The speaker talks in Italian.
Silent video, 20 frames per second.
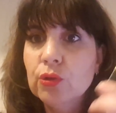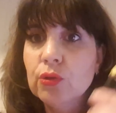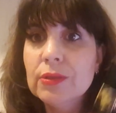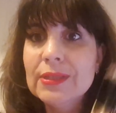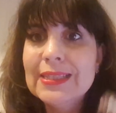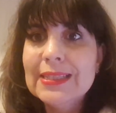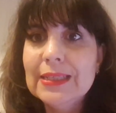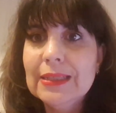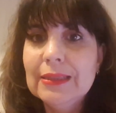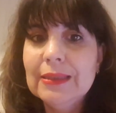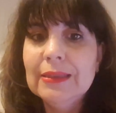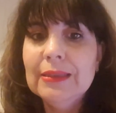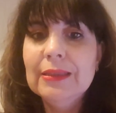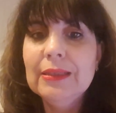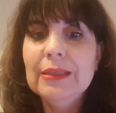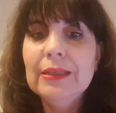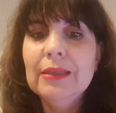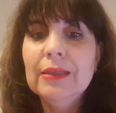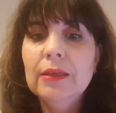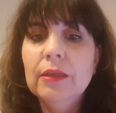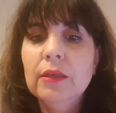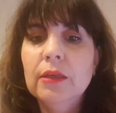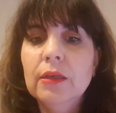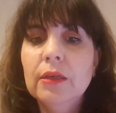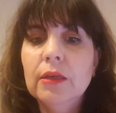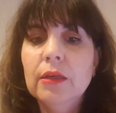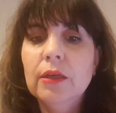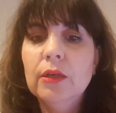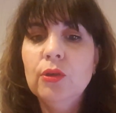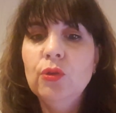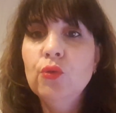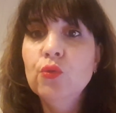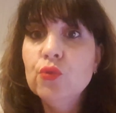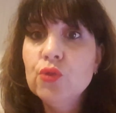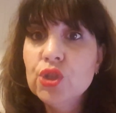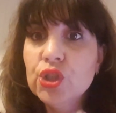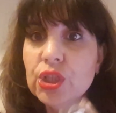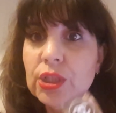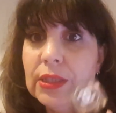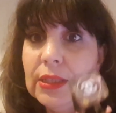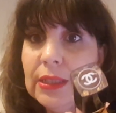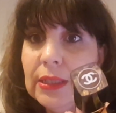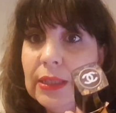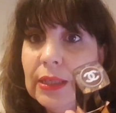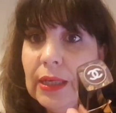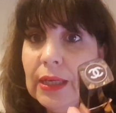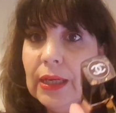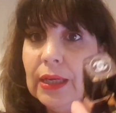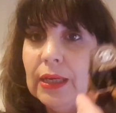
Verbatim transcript: rossetti eh, lucidi